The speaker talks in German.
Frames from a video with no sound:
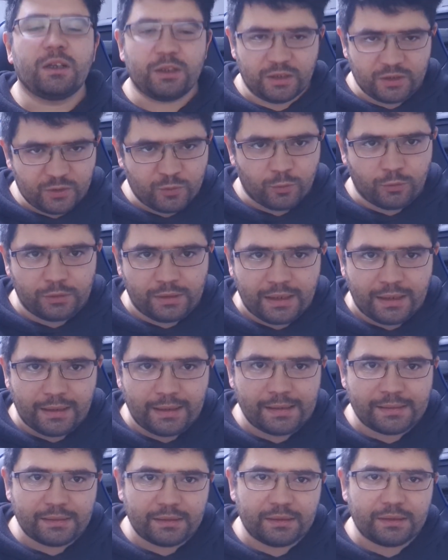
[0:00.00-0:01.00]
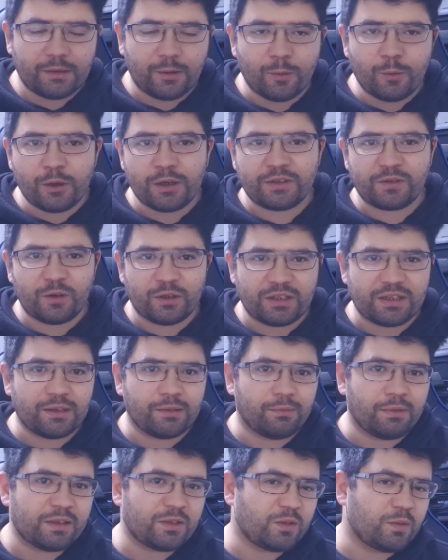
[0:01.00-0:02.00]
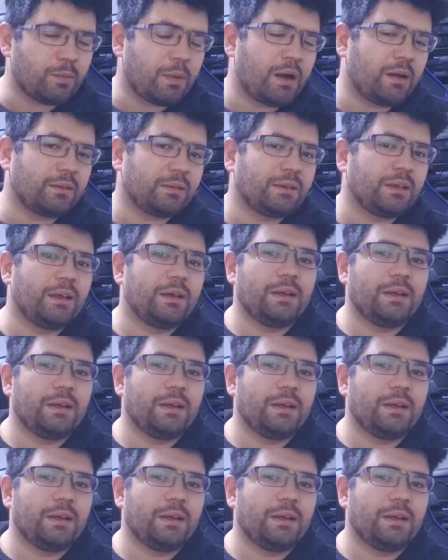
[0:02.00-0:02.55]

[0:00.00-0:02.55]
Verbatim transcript: zu unterhalten oder sonst irgendwas zu machen.